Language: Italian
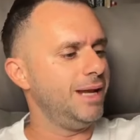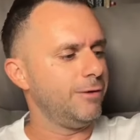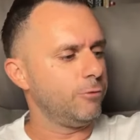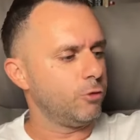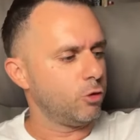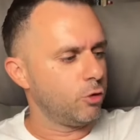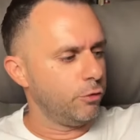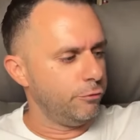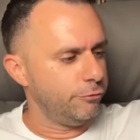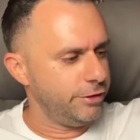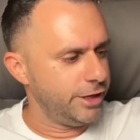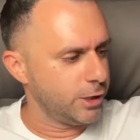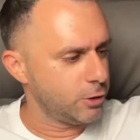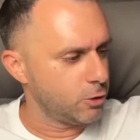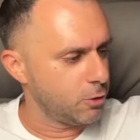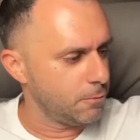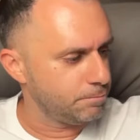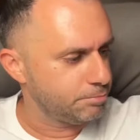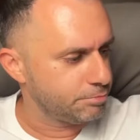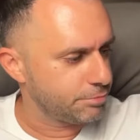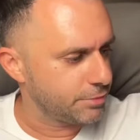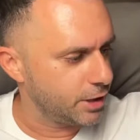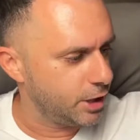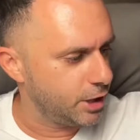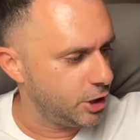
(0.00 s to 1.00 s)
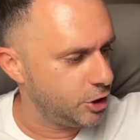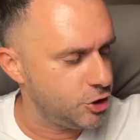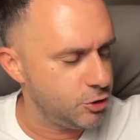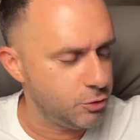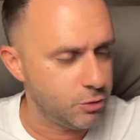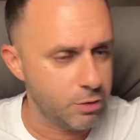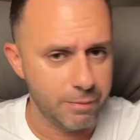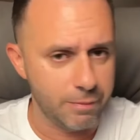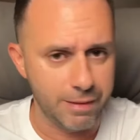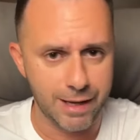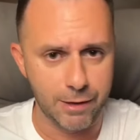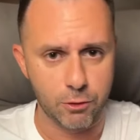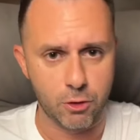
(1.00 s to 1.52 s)
euro con Fineco e
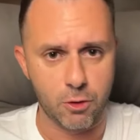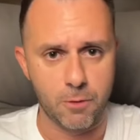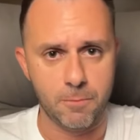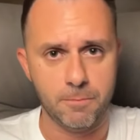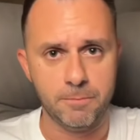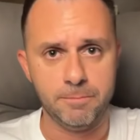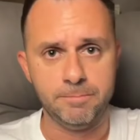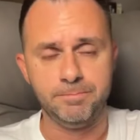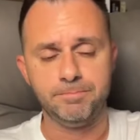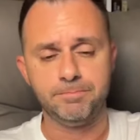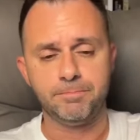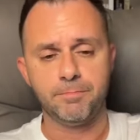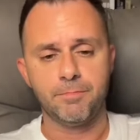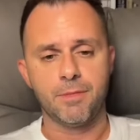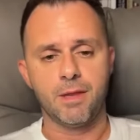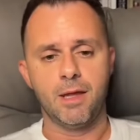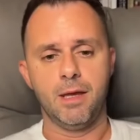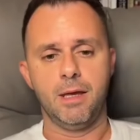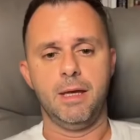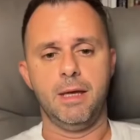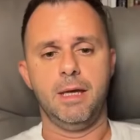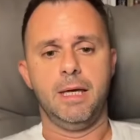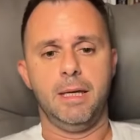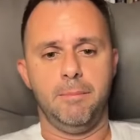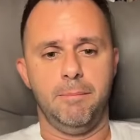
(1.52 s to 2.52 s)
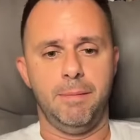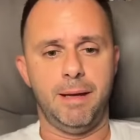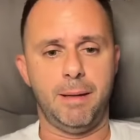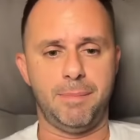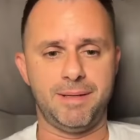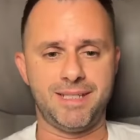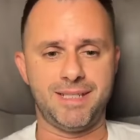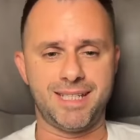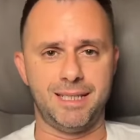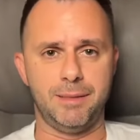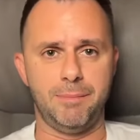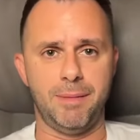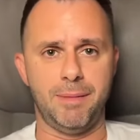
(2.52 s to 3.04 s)
5.000 euro me l'ha
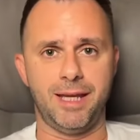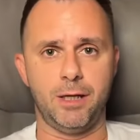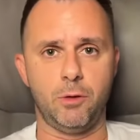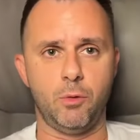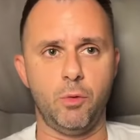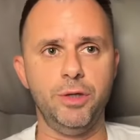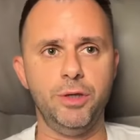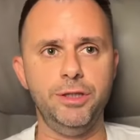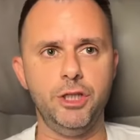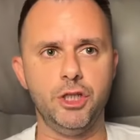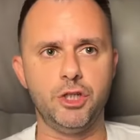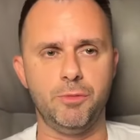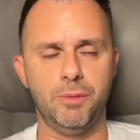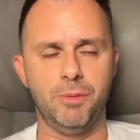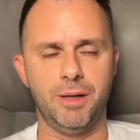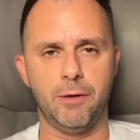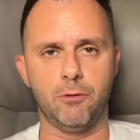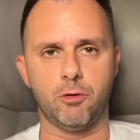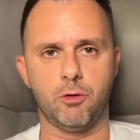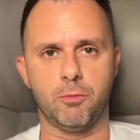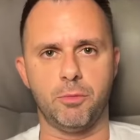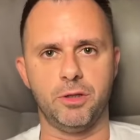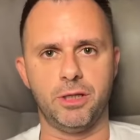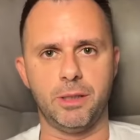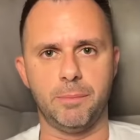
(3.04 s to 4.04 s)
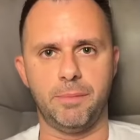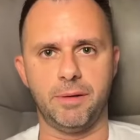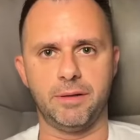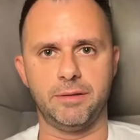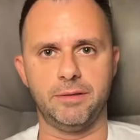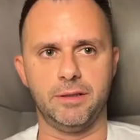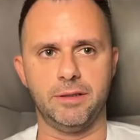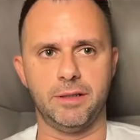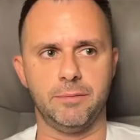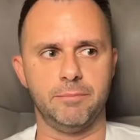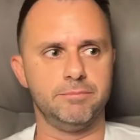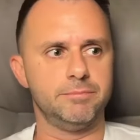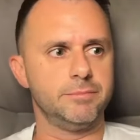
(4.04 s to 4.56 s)
prestati Mary, 15.000 euro per te
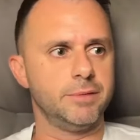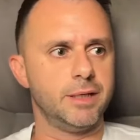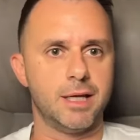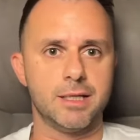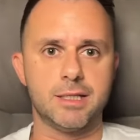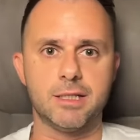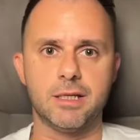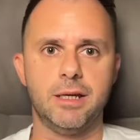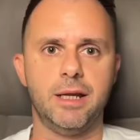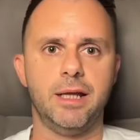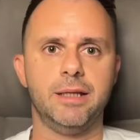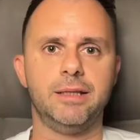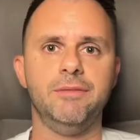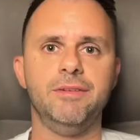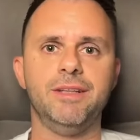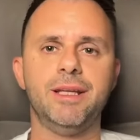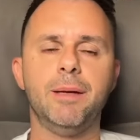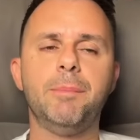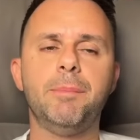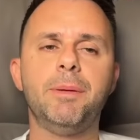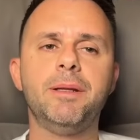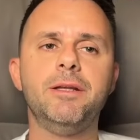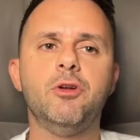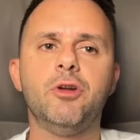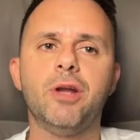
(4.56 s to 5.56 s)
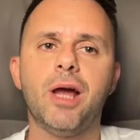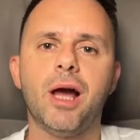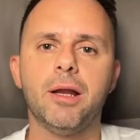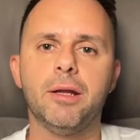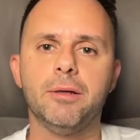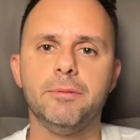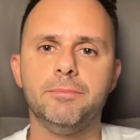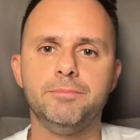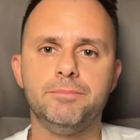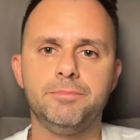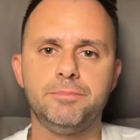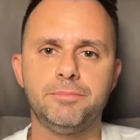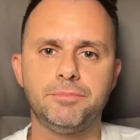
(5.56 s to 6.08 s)
partire. Ragazzi, è attività imprenditoriale.